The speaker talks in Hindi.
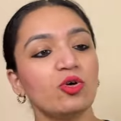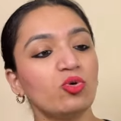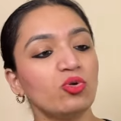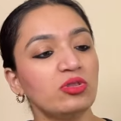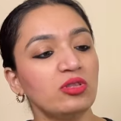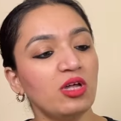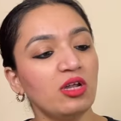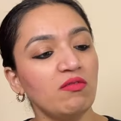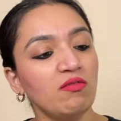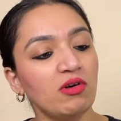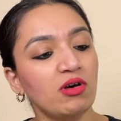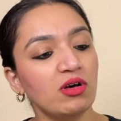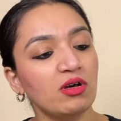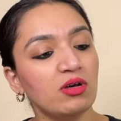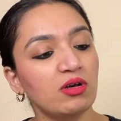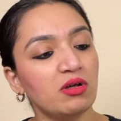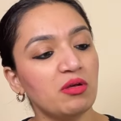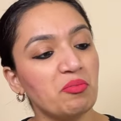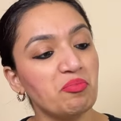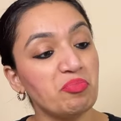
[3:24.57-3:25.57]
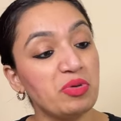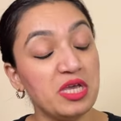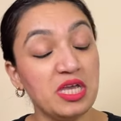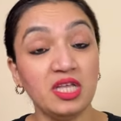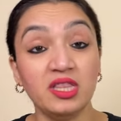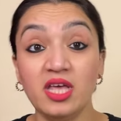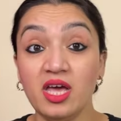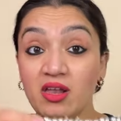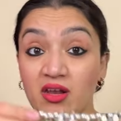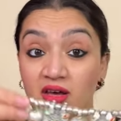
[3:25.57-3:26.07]
कुंदन वर्क भी
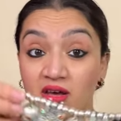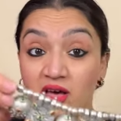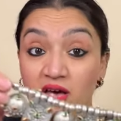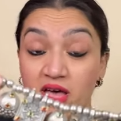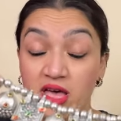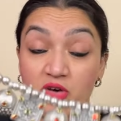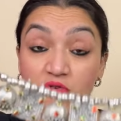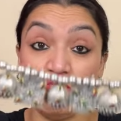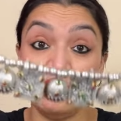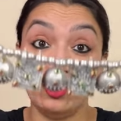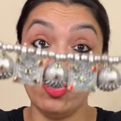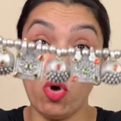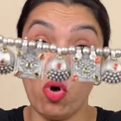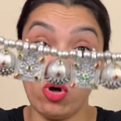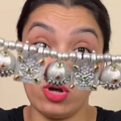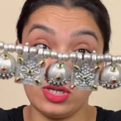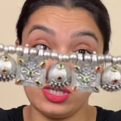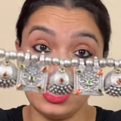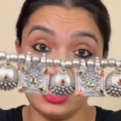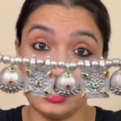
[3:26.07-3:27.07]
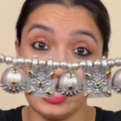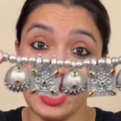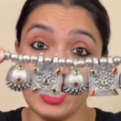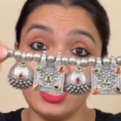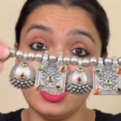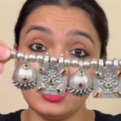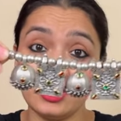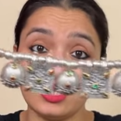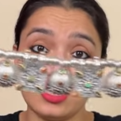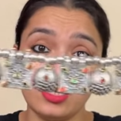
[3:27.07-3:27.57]
दे रखा है विद
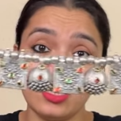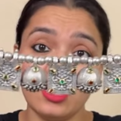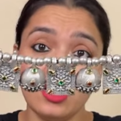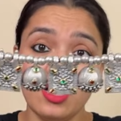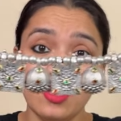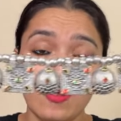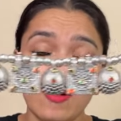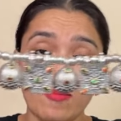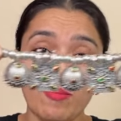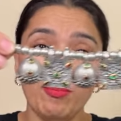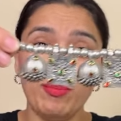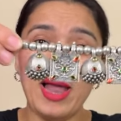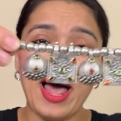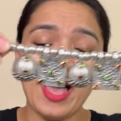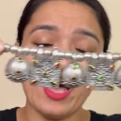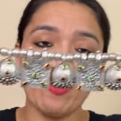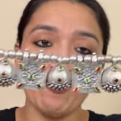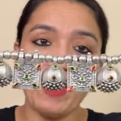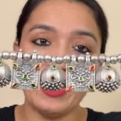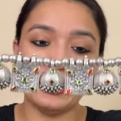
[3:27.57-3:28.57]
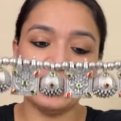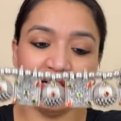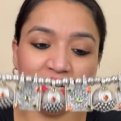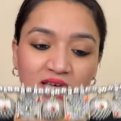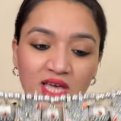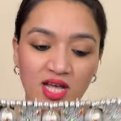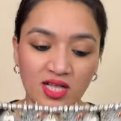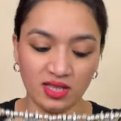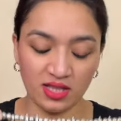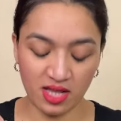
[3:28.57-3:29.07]
ऑक्सीडाइज ब्लैक मेटल
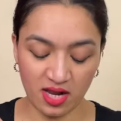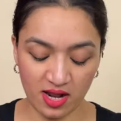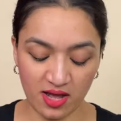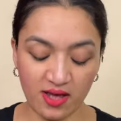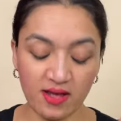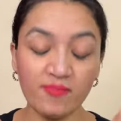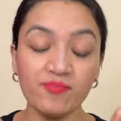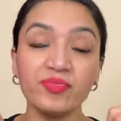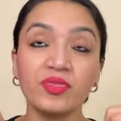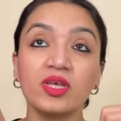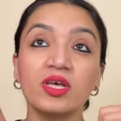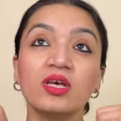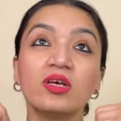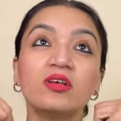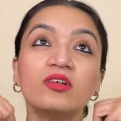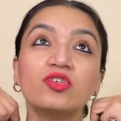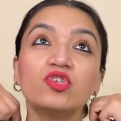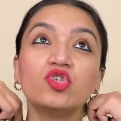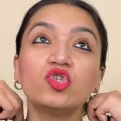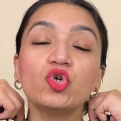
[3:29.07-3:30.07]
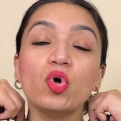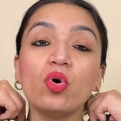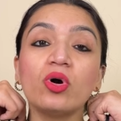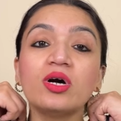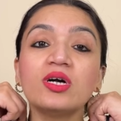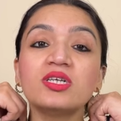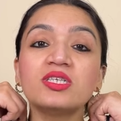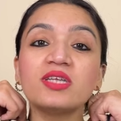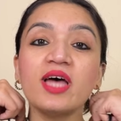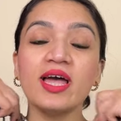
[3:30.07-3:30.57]
के अंदर है
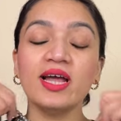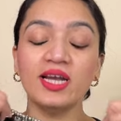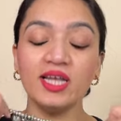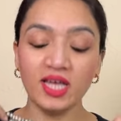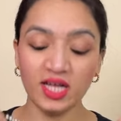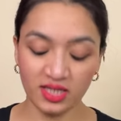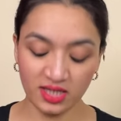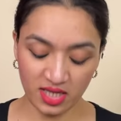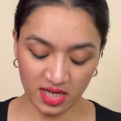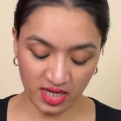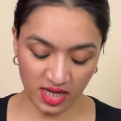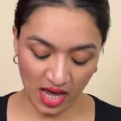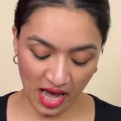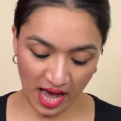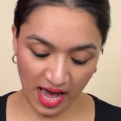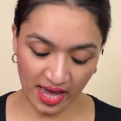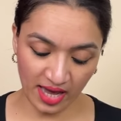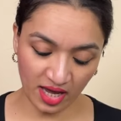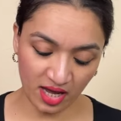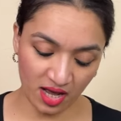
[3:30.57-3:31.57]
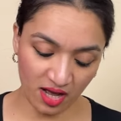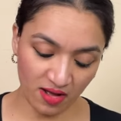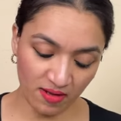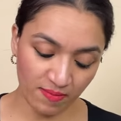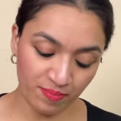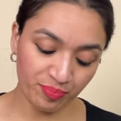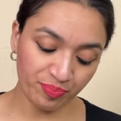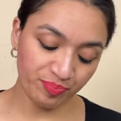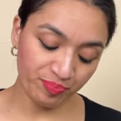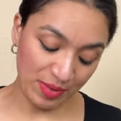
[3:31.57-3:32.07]
चोकर स्टाइल के अंदर ही आएगा
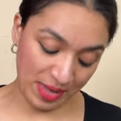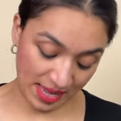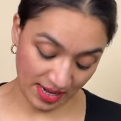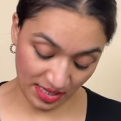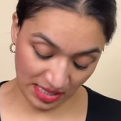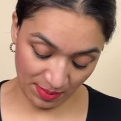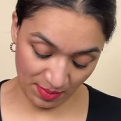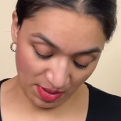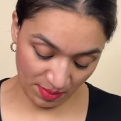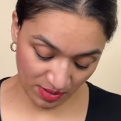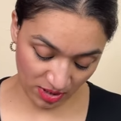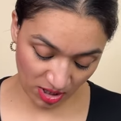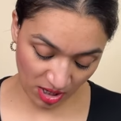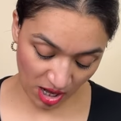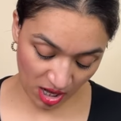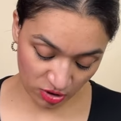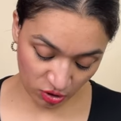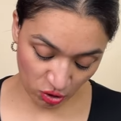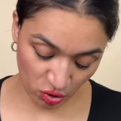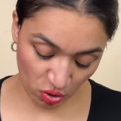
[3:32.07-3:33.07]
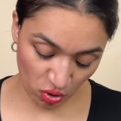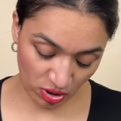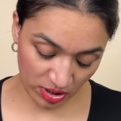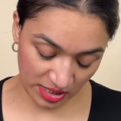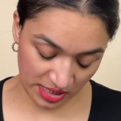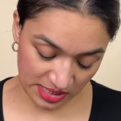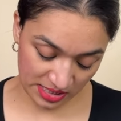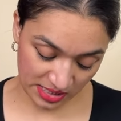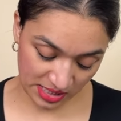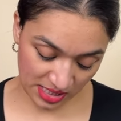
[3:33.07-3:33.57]
पहन के मैं भी दिखाती हूँ और
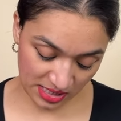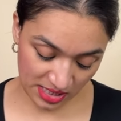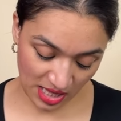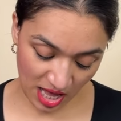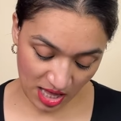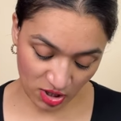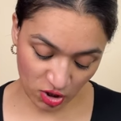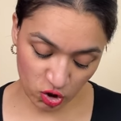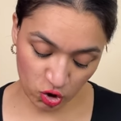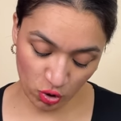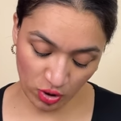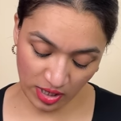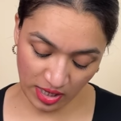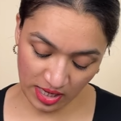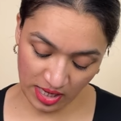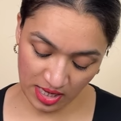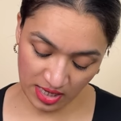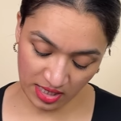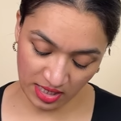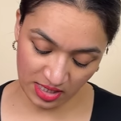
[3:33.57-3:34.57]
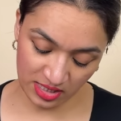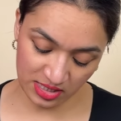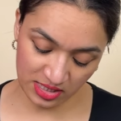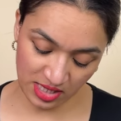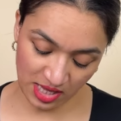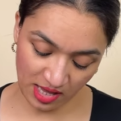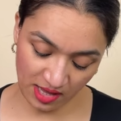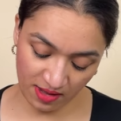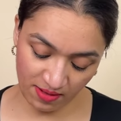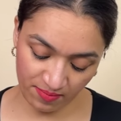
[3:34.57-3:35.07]
इसके साथ जो एयर
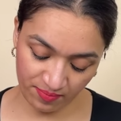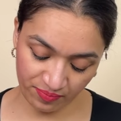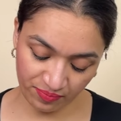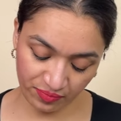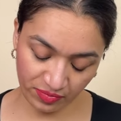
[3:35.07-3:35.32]
हैं